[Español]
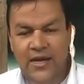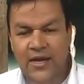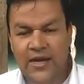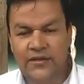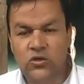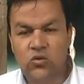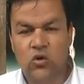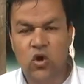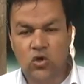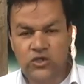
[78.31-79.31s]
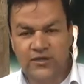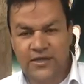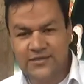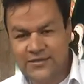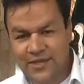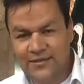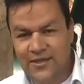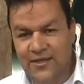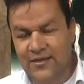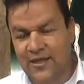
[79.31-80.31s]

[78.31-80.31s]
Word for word: el artículo 287